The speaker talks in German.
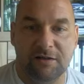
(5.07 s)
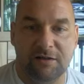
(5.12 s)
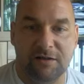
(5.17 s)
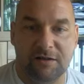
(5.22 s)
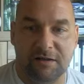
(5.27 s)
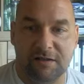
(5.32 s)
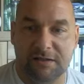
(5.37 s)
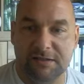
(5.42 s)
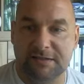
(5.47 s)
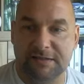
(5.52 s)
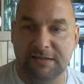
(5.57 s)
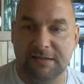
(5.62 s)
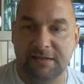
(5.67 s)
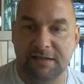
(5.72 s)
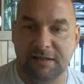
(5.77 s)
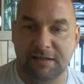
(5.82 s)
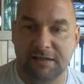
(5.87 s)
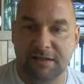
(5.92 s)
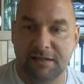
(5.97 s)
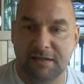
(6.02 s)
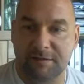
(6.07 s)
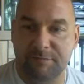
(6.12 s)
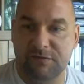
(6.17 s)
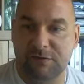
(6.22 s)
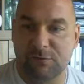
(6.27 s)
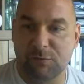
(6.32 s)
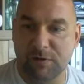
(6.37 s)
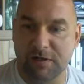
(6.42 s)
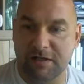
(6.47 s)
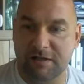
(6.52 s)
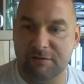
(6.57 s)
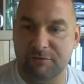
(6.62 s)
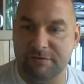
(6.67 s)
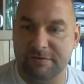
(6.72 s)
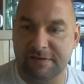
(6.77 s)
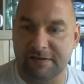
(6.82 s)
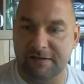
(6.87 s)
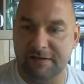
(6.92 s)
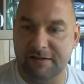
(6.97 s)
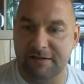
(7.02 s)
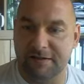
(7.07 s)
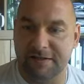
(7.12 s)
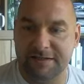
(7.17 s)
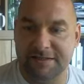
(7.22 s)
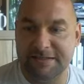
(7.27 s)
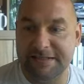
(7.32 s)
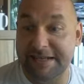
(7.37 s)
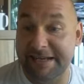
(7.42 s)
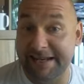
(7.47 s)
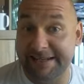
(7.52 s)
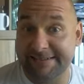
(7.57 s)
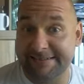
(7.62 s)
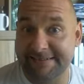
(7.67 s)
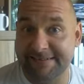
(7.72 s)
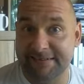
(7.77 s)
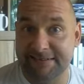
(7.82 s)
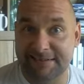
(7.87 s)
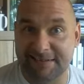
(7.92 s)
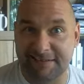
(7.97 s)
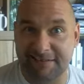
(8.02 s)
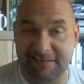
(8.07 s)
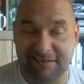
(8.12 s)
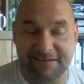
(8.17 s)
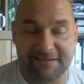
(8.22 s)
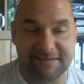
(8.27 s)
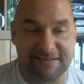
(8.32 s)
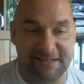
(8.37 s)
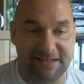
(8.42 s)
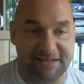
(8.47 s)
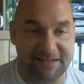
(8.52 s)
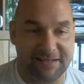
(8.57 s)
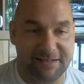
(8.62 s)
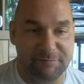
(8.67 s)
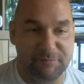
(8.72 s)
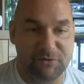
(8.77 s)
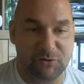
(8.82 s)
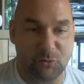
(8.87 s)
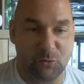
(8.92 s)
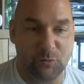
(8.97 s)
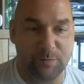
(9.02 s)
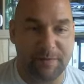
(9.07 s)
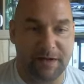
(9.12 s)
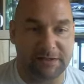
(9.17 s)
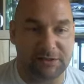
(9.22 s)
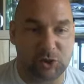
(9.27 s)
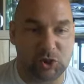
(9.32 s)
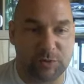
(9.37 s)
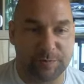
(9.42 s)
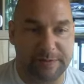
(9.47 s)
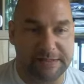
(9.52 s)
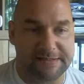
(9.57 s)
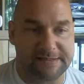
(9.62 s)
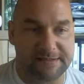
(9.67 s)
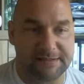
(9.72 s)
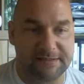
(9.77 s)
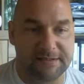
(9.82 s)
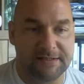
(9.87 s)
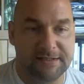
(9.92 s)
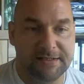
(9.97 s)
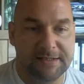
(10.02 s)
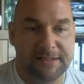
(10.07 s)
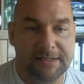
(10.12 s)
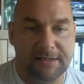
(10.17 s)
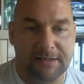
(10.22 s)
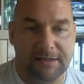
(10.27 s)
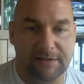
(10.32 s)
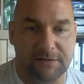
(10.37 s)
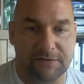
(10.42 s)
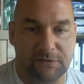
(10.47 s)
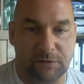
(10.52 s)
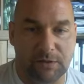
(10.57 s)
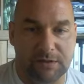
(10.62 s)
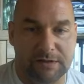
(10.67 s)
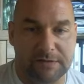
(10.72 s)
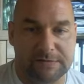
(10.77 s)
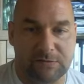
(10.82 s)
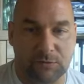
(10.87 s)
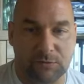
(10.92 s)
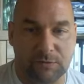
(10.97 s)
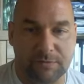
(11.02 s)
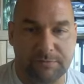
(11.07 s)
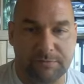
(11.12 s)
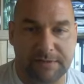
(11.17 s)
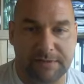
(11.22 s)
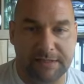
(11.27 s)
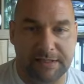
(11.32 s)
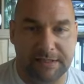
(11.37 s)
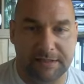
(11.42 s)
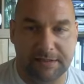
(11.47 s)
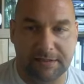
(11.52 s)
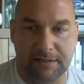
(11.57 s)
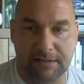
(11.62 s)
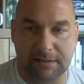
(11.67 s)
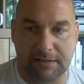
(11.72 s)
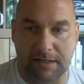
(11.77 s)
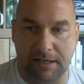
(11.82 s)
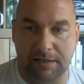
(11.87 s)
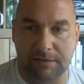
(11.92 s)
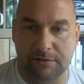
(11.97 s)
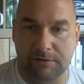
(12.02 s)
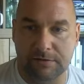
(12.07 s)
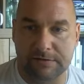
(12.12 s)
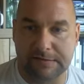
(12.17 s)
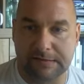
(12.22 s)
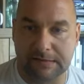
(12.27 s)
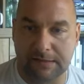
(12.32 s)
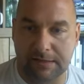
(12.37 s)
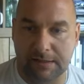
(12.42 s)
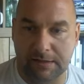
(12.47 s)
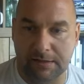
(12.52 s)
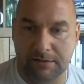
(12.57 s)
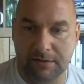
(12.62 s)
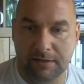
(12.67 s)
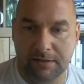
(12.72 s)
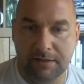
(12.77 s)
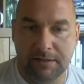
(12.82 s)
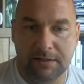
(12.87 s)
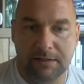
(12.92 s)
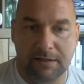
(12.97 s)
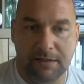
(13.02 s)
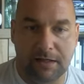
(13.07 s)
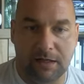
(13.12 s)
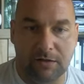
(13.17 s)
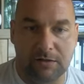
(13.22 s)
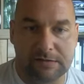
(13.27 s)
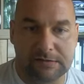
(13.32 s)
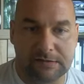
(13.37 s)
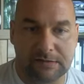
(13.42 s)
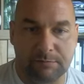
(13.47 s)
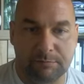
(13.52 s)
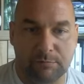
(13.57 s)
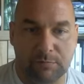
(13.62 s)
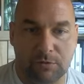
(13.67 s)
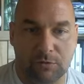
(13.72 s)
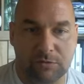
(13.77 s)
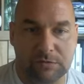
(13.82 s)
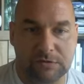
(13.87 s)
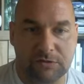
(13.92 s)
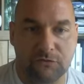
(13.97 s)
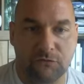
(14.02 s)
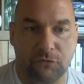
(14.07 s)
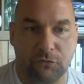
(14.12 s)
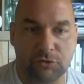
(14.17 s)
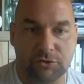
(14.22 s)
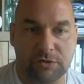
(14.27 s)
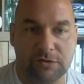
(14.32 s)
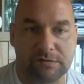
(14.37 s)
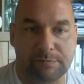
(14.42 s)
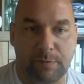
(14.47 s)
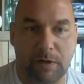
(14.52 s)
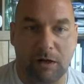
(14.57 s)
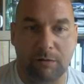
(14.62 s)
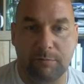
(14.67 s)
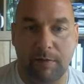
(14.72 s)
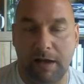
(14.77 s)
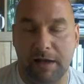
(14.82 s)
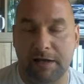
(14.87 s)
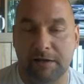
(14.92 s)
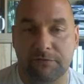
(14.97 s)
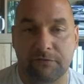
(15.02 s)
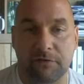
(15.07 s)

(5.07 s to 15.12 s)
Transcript: und im Zuge unserer nächsten kleinen Serie, nämlich oben an der Spitze, soll es um den K91 gehen aus dem russischen Forschungsbaum, einer